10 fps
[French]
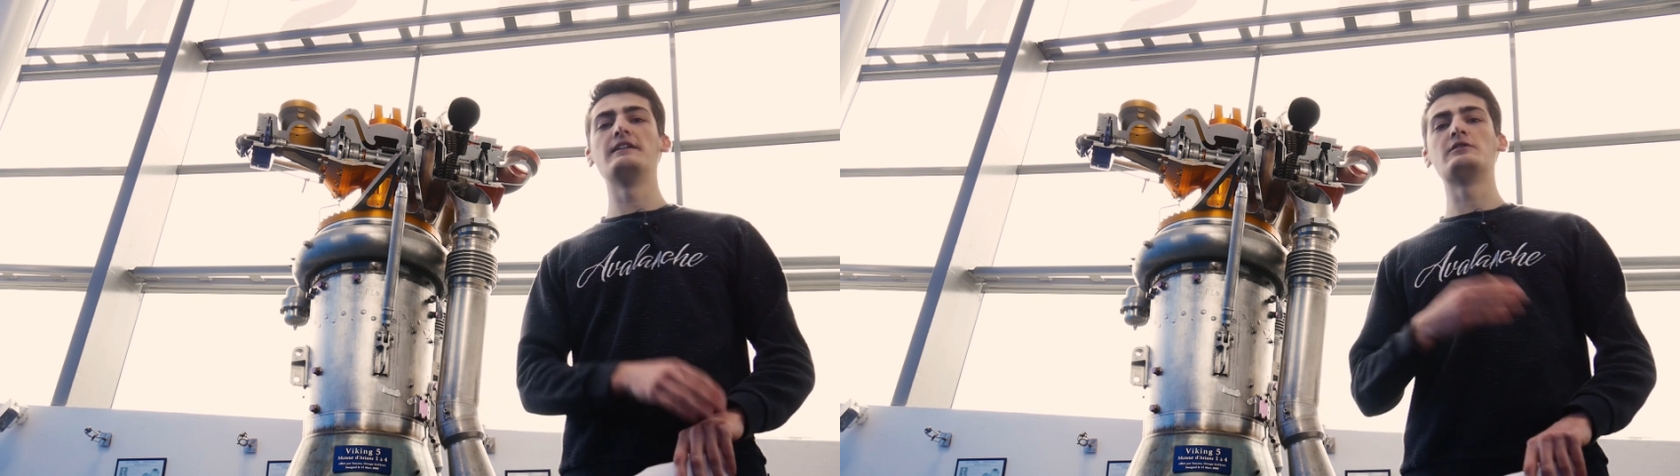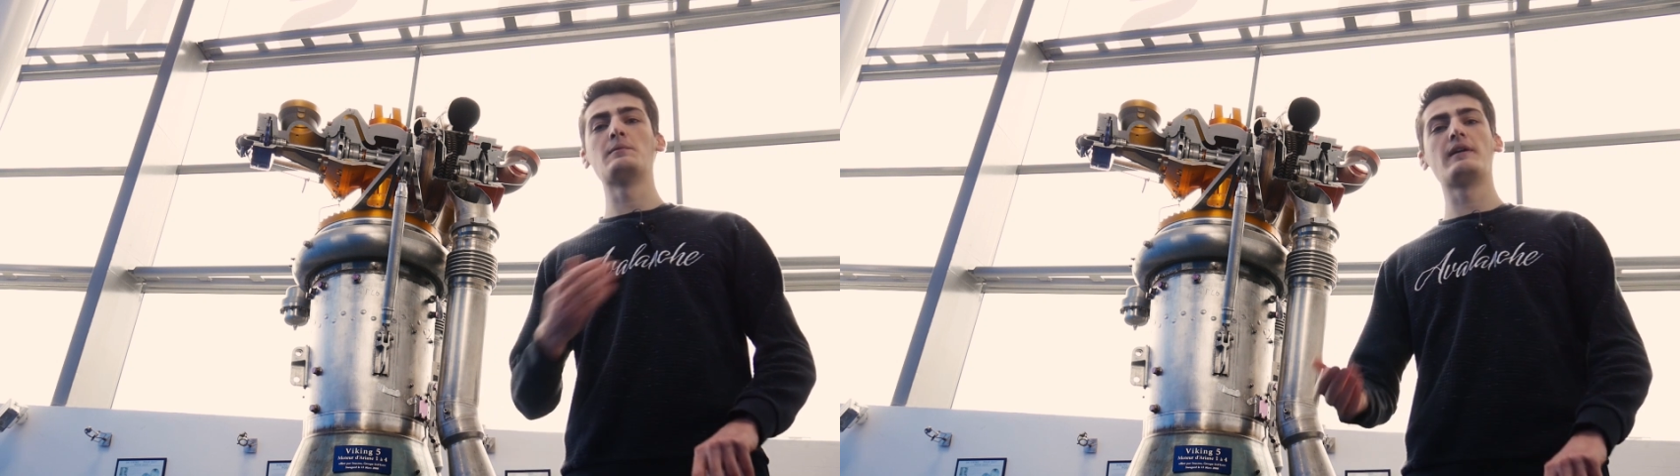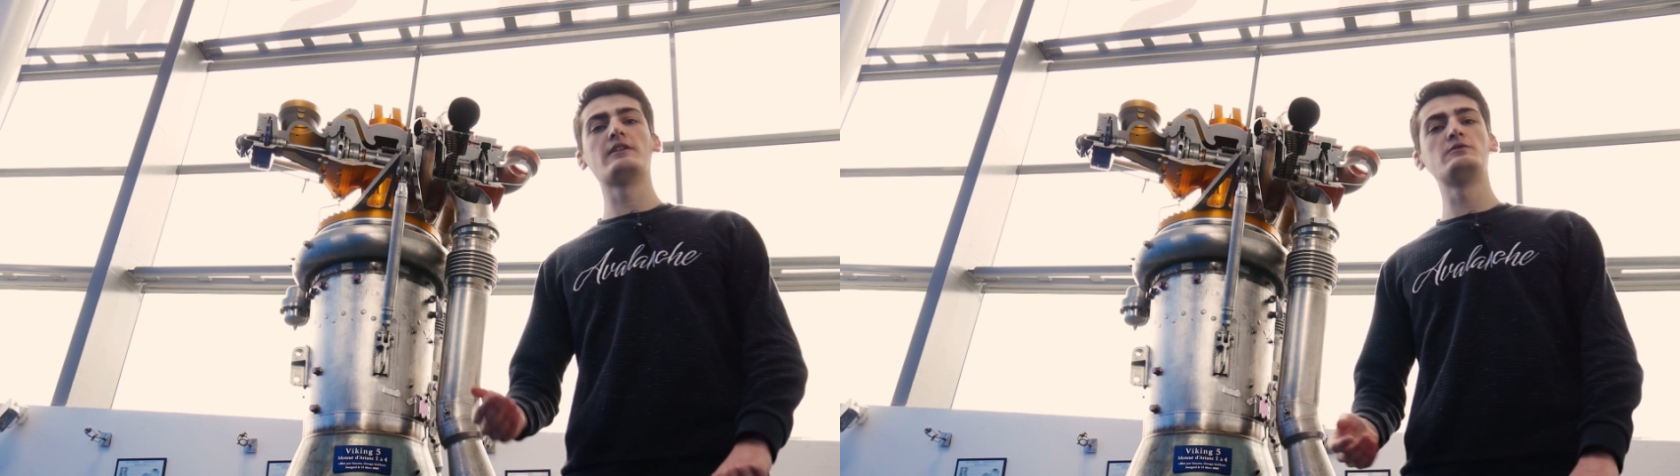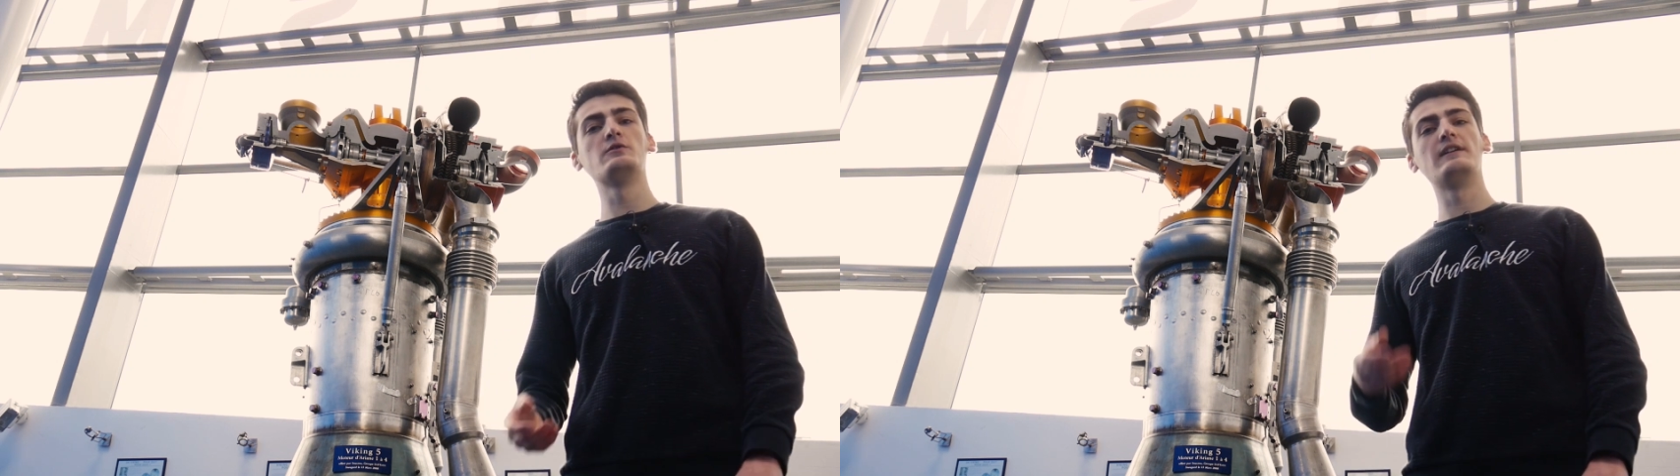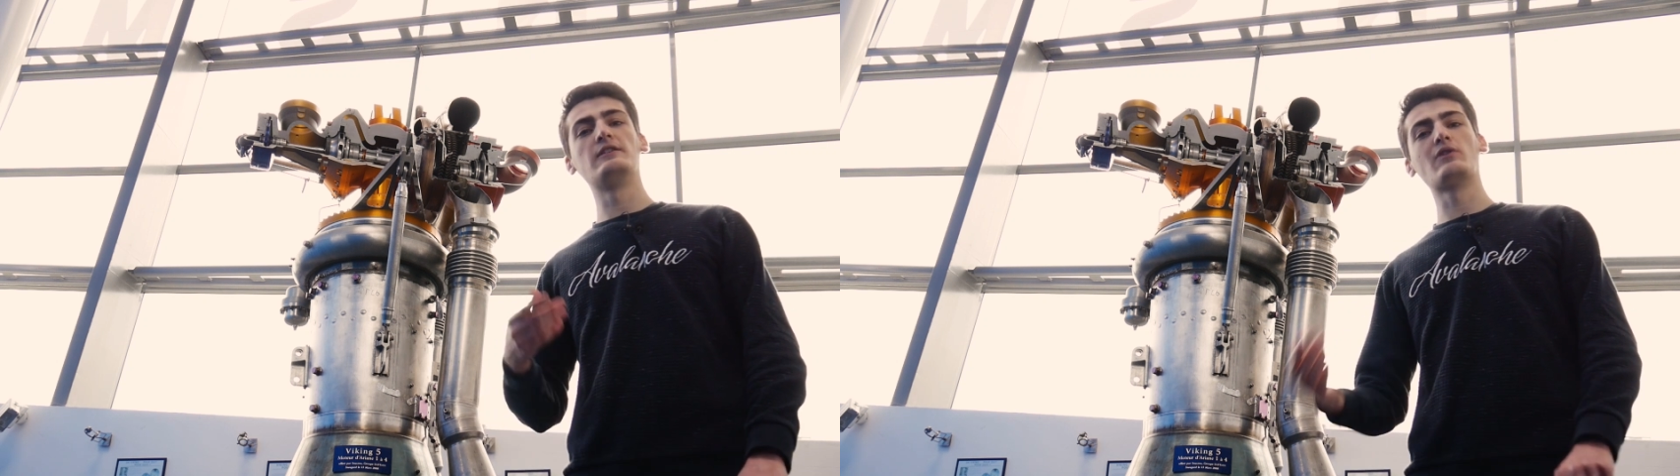et la
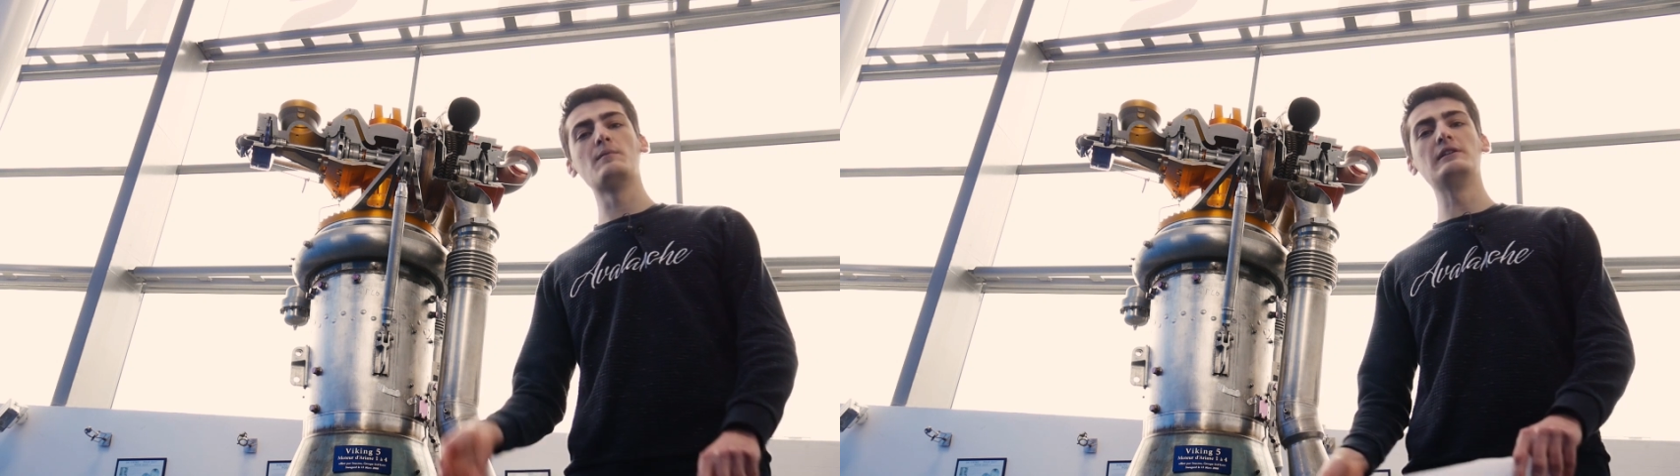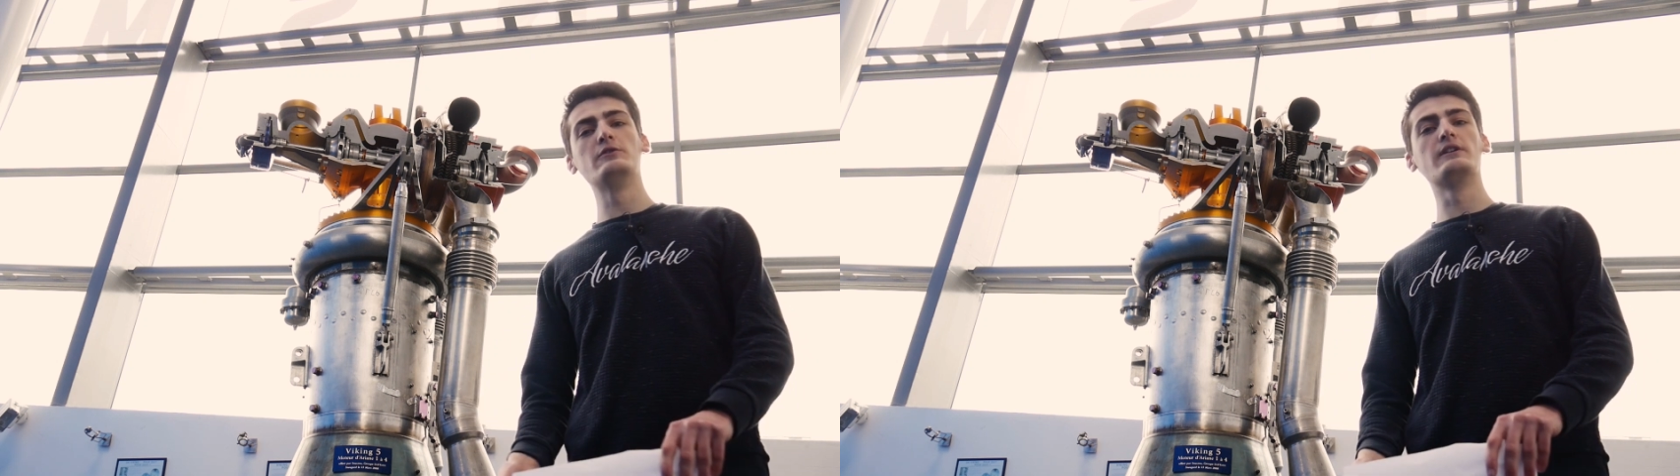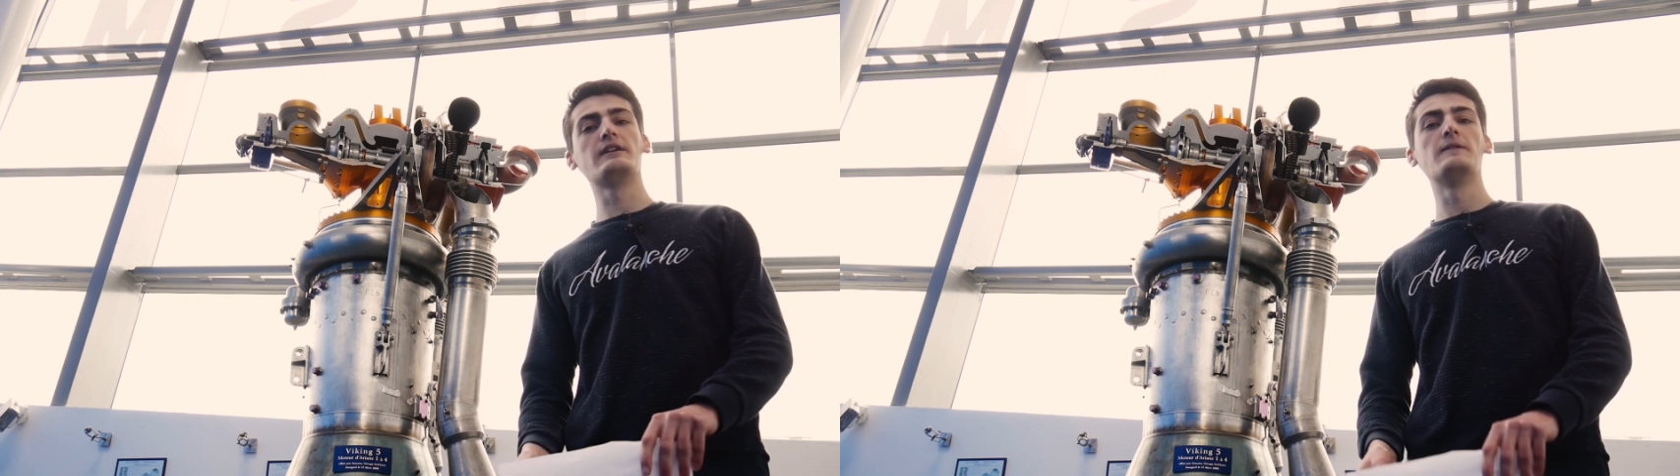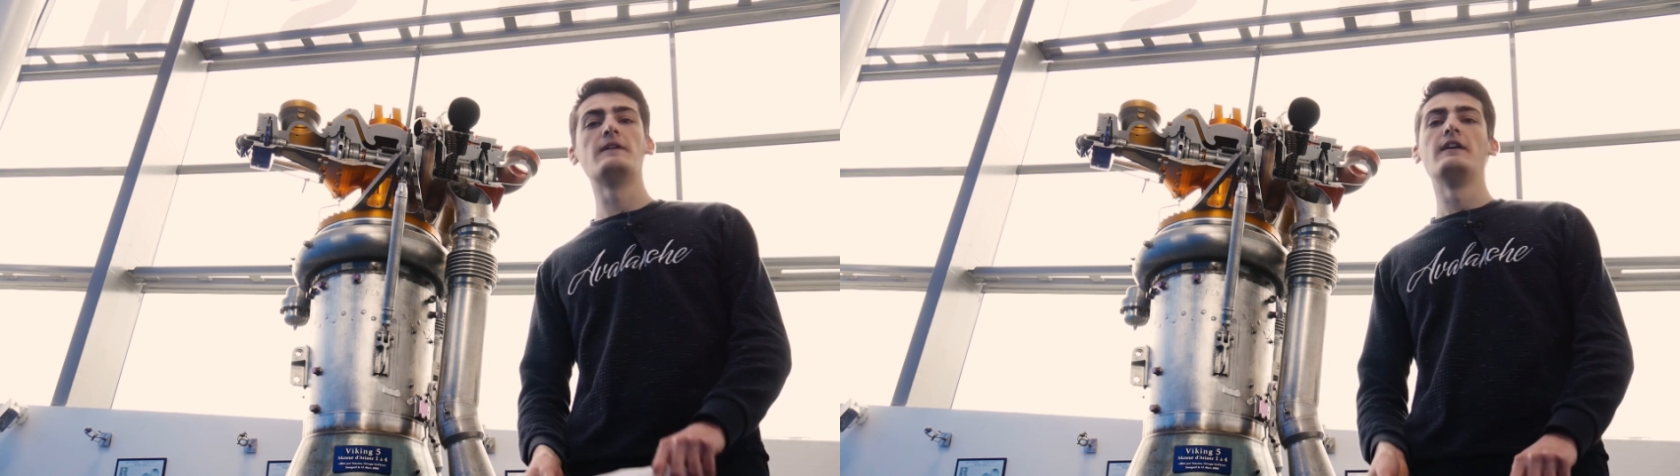température les 3000 degrés,